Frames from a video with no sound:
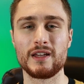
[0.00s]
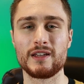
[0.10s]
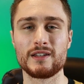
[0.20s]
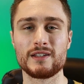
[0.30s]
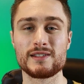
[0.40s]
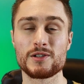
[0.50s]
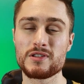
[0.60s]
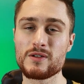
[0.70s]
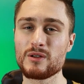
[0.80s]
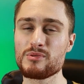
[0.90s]
E,
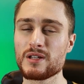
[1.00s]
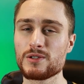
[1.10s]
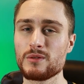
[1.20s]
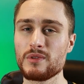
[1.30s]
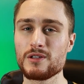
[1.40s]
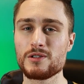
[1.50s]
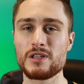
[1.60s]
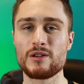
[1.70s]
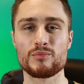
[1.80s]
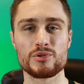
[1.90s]
zaczynają napinać się
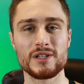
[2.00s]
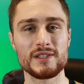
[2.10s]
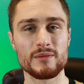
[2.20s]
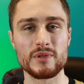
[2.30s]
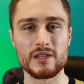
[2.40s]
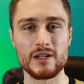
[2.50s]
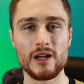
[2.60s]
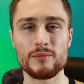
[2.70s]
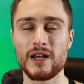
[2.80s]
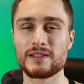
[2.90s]
mięśnie przedramienia,